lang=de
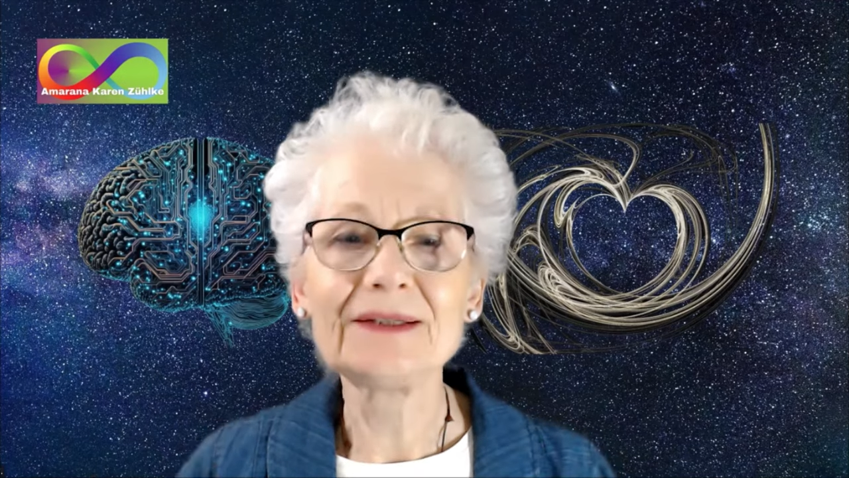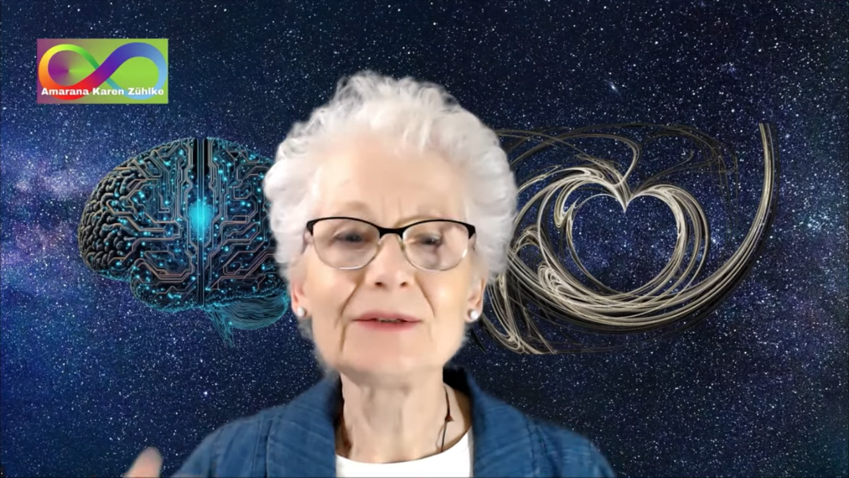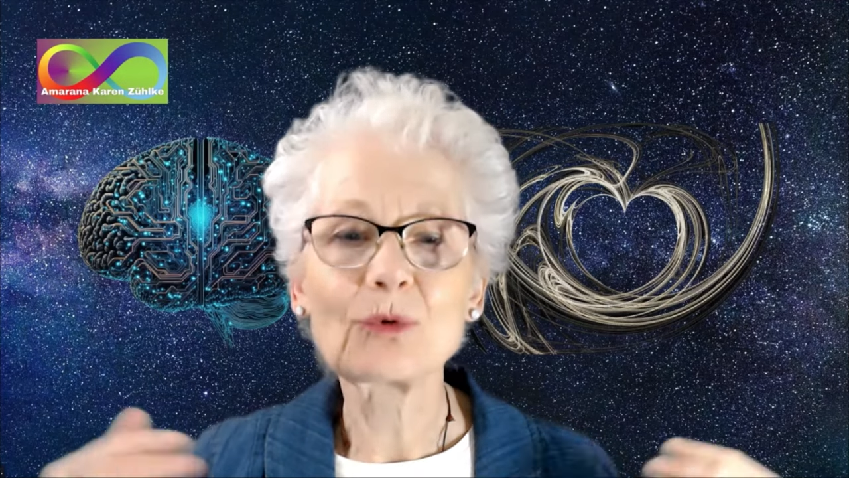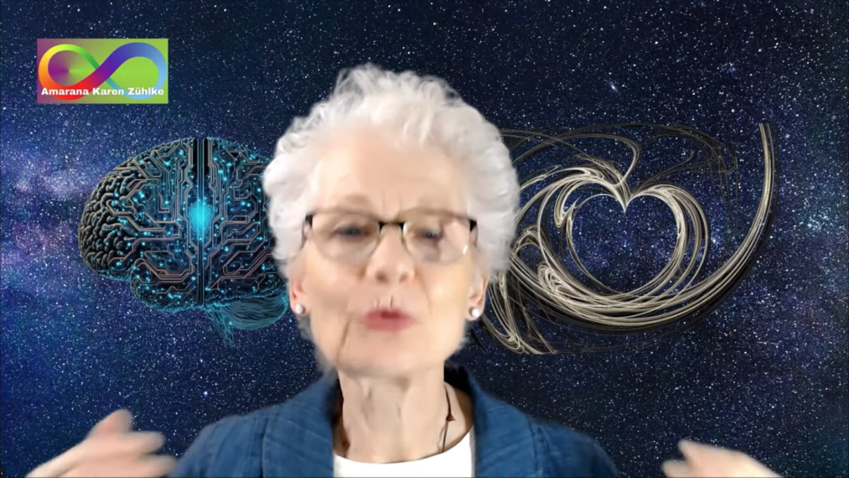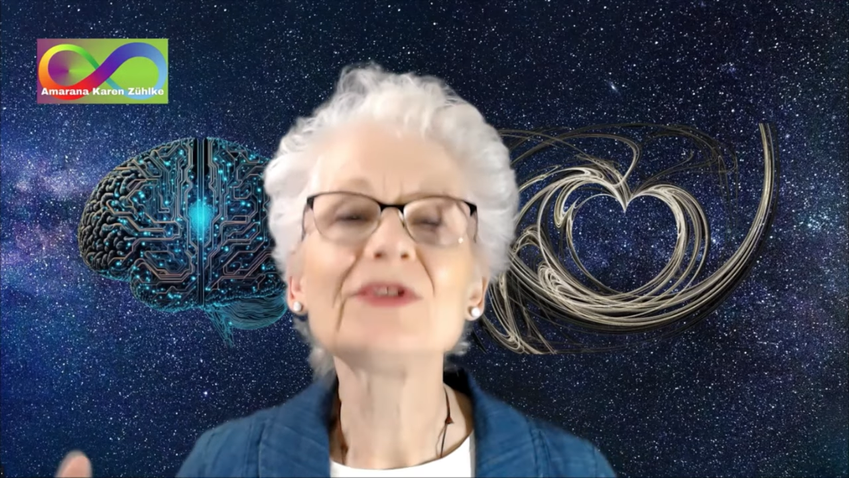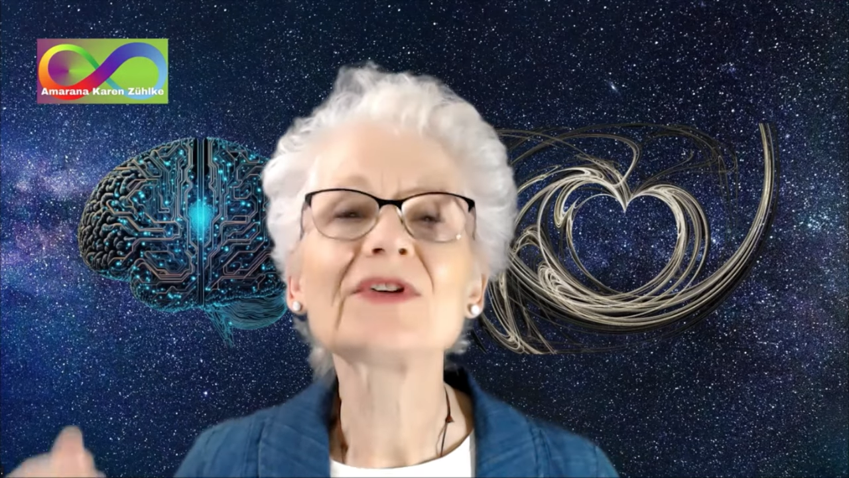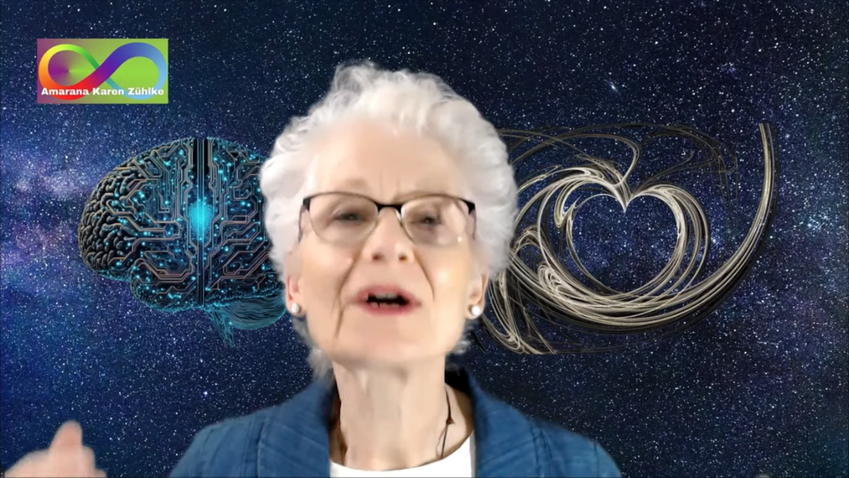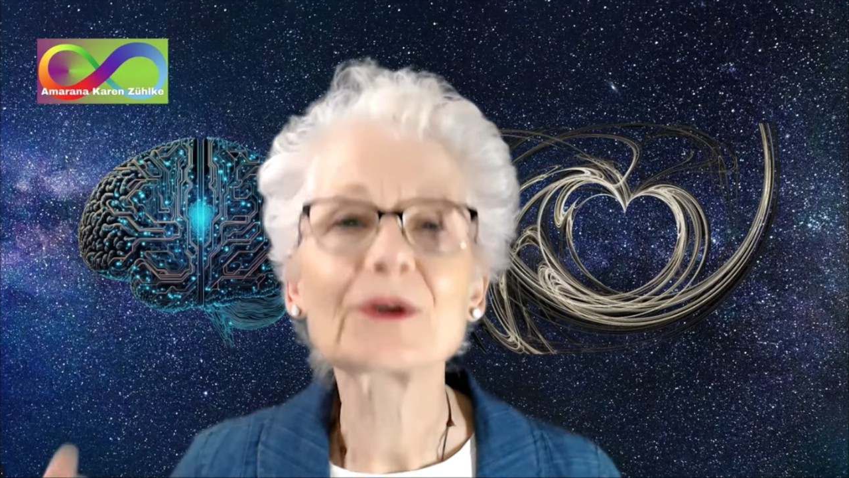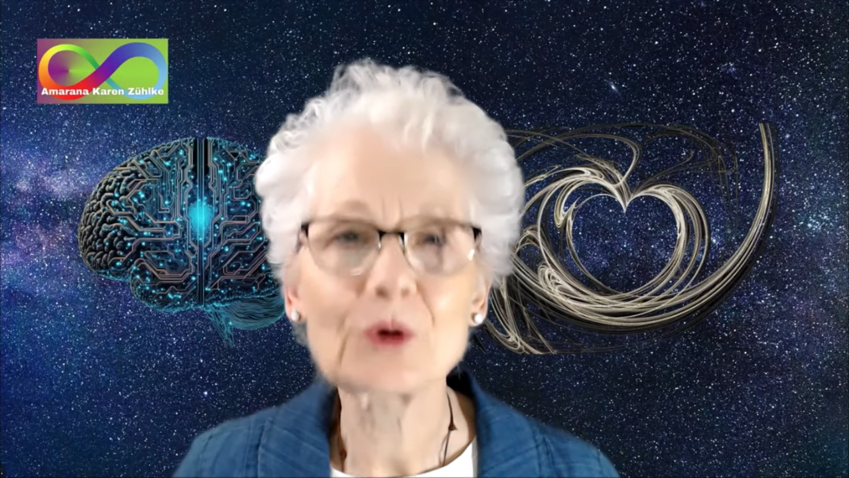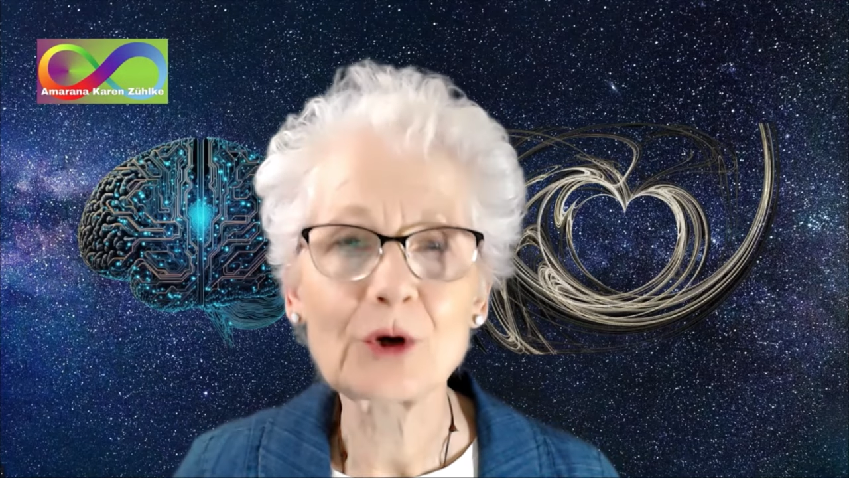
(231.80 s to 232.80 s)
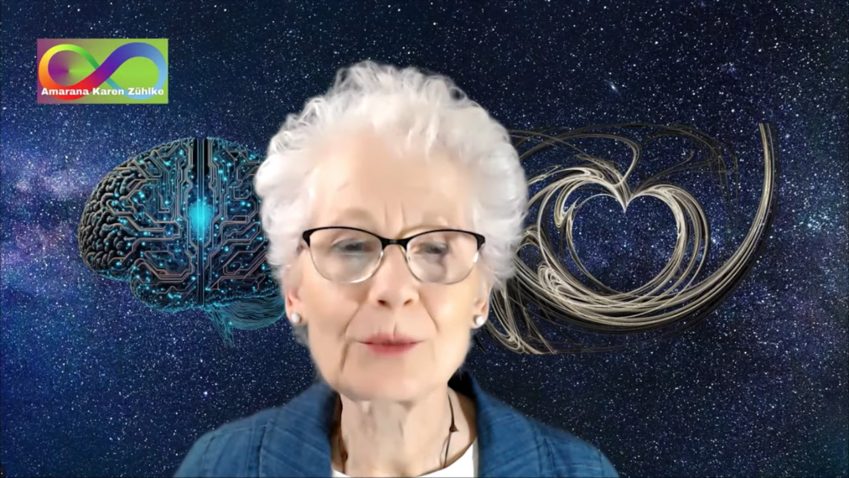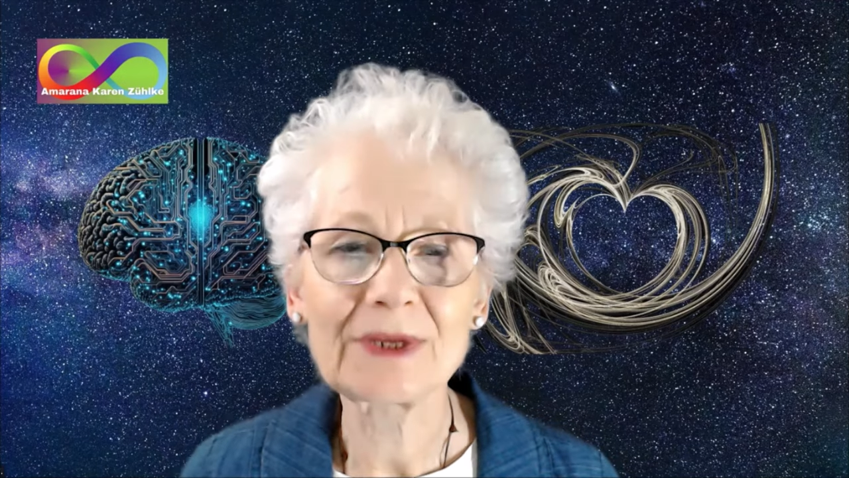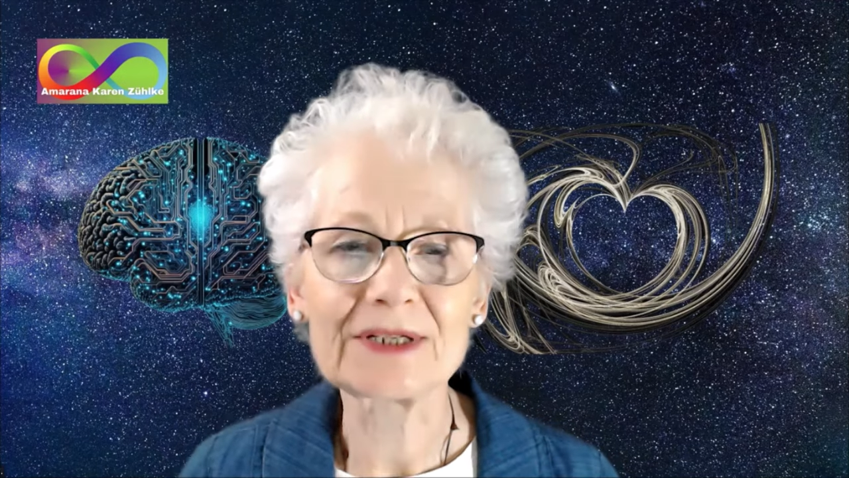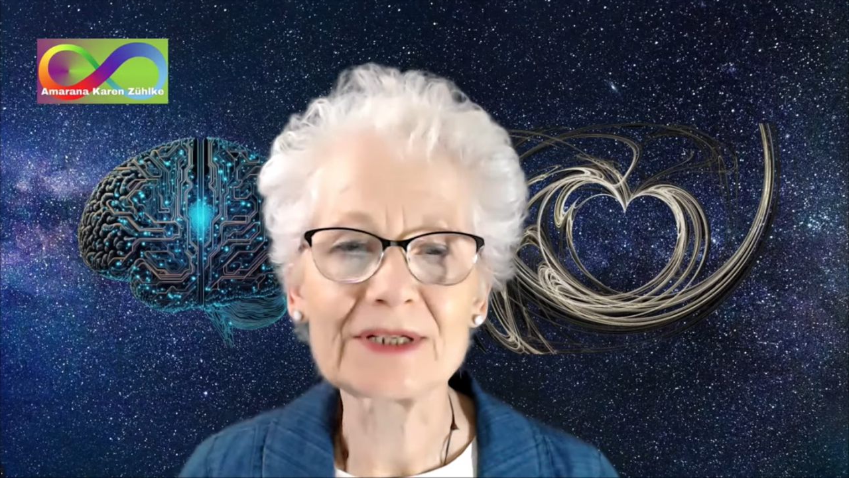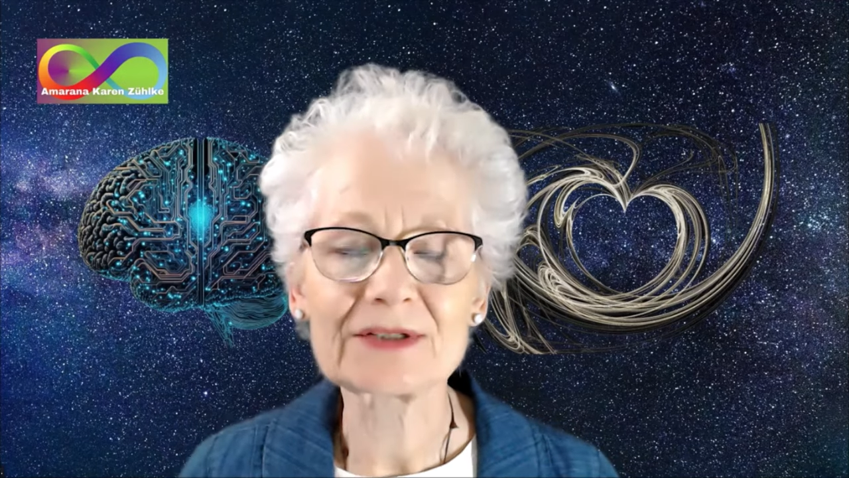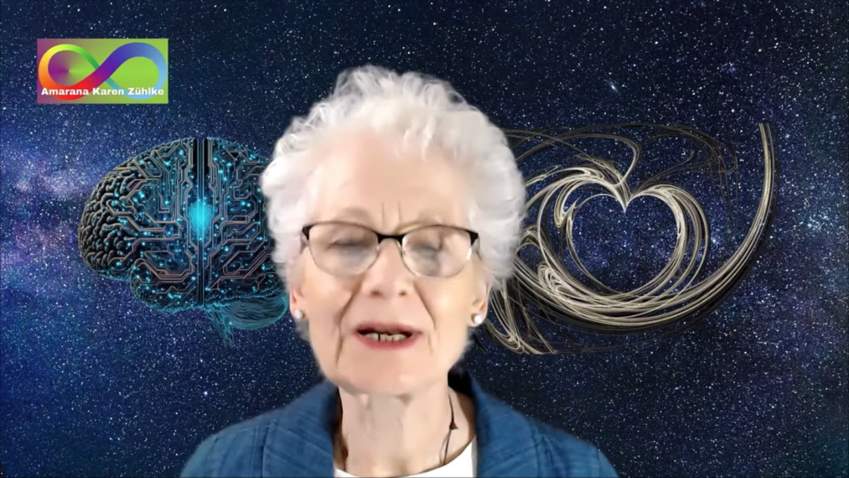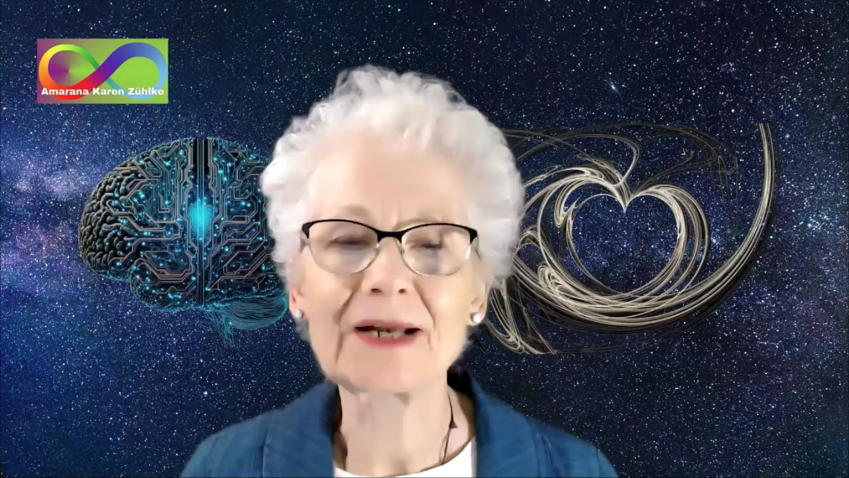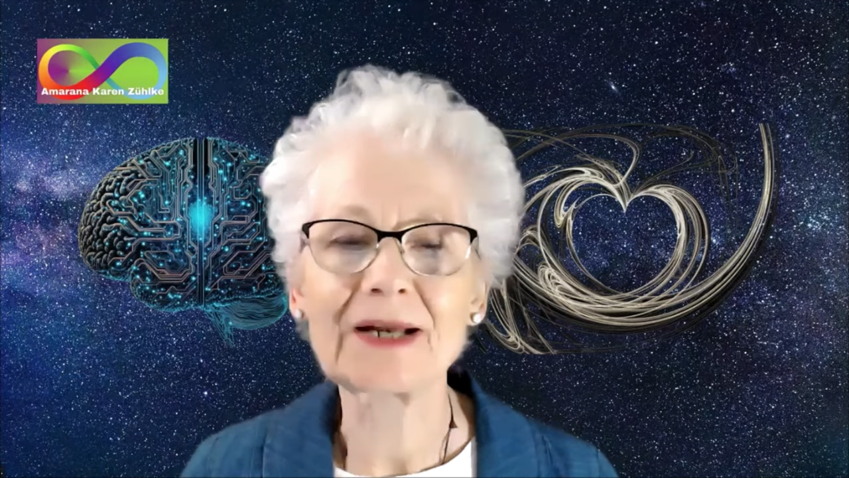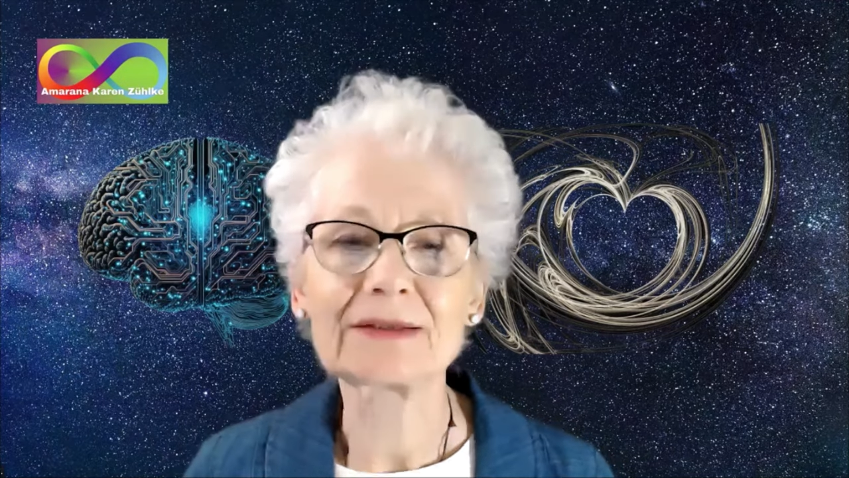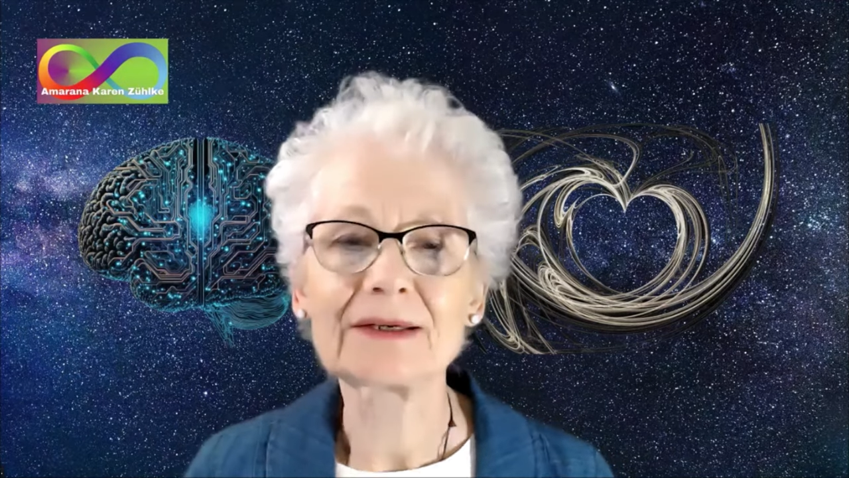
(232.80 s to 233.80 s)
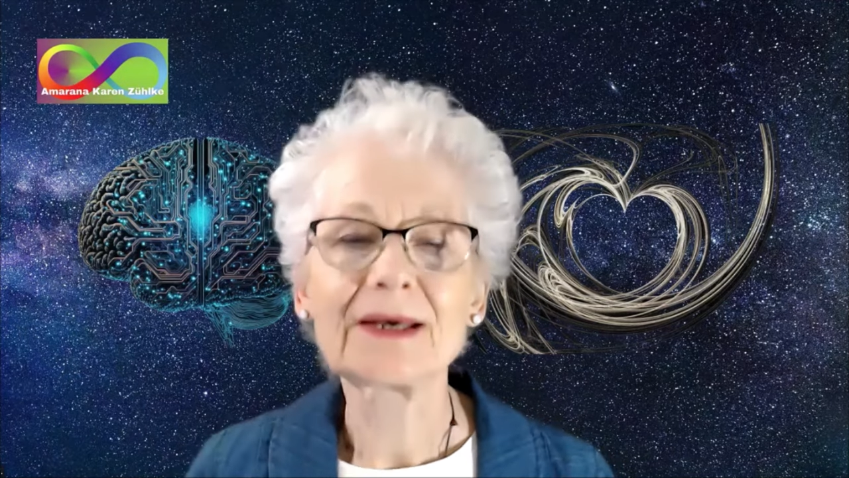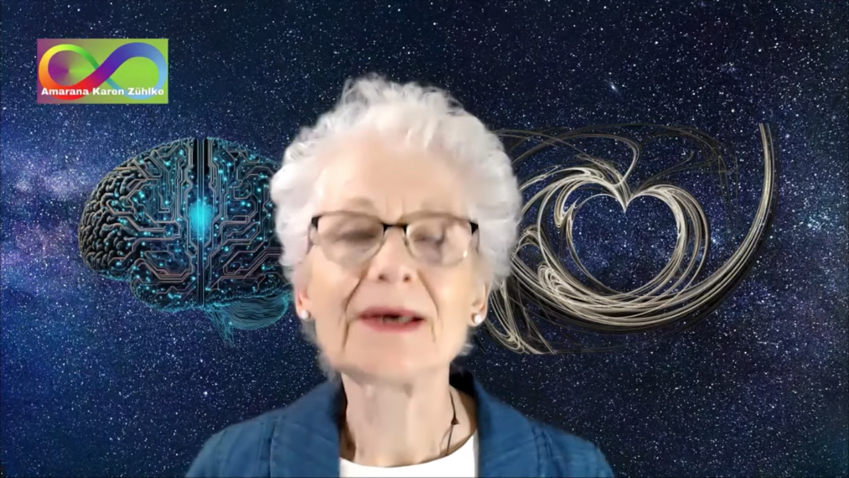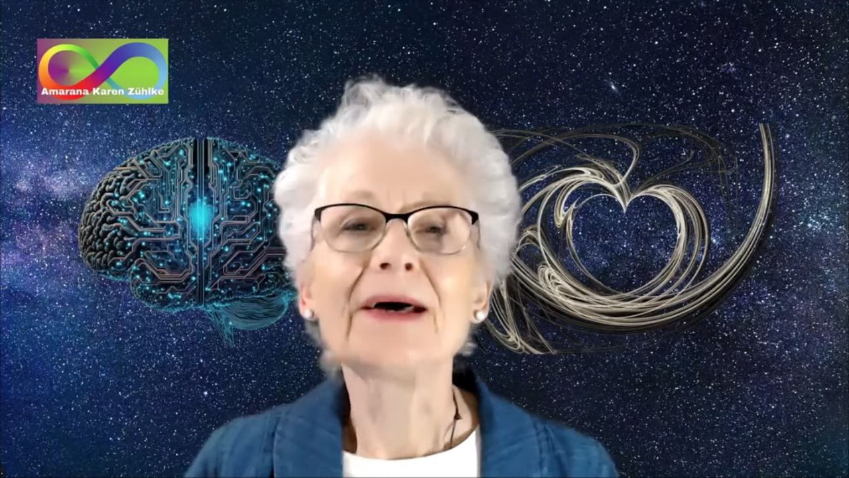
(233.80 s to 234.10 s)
in unserer Körperlichkeit